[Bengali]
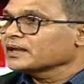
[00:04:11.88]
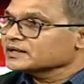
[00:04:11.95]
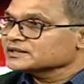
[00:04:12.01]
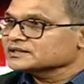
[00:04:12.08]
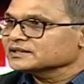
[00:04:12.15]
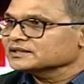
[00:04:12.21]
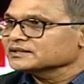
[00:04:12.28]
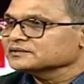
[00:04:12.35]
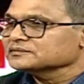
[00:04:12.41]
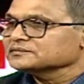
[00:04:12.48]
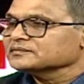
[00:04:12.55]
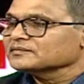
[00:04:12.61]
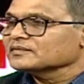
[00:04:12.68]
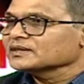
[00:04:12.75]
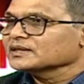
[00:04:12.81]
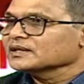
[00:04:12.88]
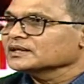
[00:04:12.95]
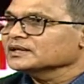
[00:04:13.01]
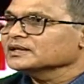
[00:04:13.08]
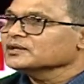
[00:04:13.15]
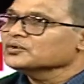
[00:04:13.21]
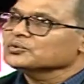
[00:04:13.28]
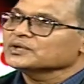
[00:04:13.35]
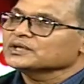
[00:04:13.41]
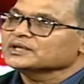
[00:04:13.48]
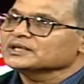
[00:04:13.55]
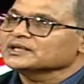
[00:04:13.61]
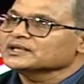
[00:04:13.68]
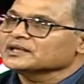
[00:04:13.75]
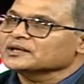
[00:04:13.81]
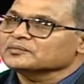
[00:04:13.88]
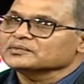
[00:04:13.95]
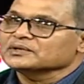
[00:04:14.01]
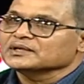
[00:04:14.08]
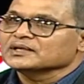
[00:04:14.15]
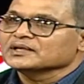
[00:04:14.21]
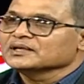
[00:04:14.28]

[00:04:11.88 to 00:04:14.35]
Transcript: একসাথে গিয়ে ওখানে গিয়ে আমরা